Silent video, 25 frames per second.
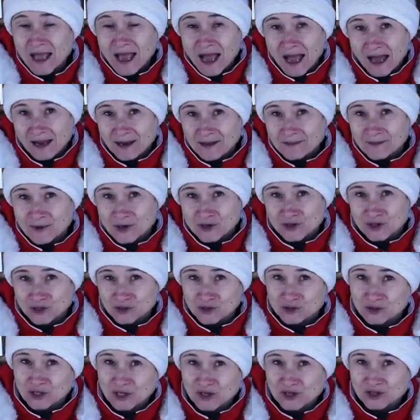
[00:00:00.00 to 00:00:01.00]
Ale może
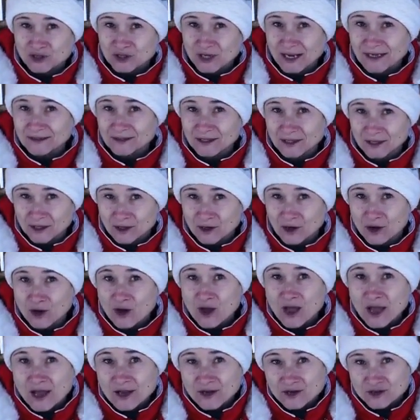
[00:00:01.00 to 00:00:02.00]
to też dlatego,
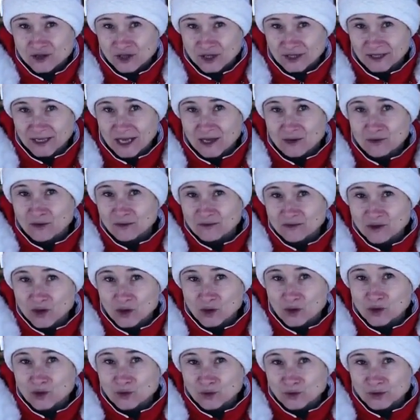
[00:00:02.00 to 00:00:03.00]
że
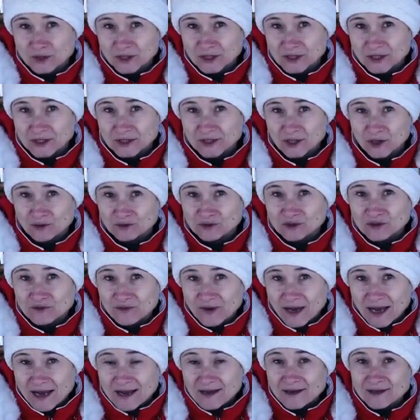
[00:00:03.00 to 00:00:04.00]
zarówno króliki są
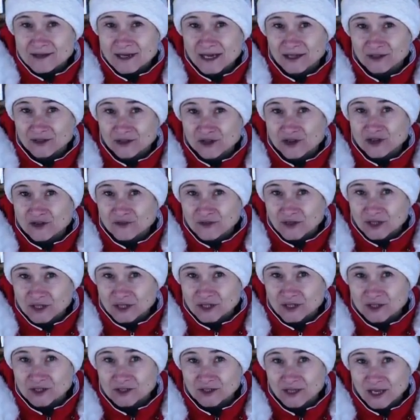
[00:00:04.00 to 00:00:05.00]
dwa, jak i
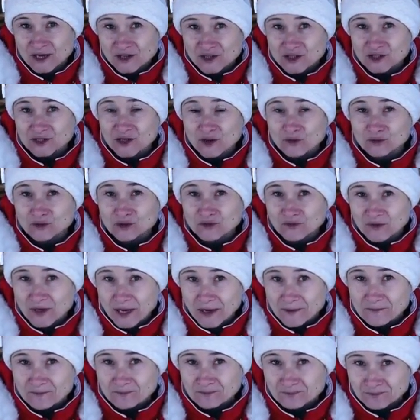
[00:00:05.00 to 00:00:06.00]
świnki też są
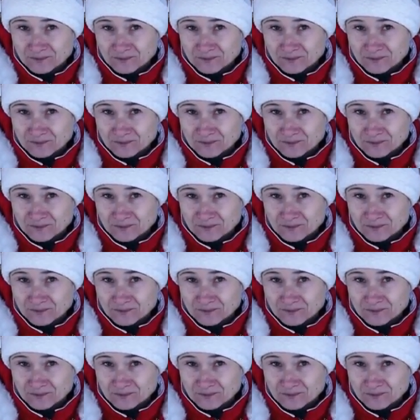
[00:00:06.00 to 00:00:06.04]
dwie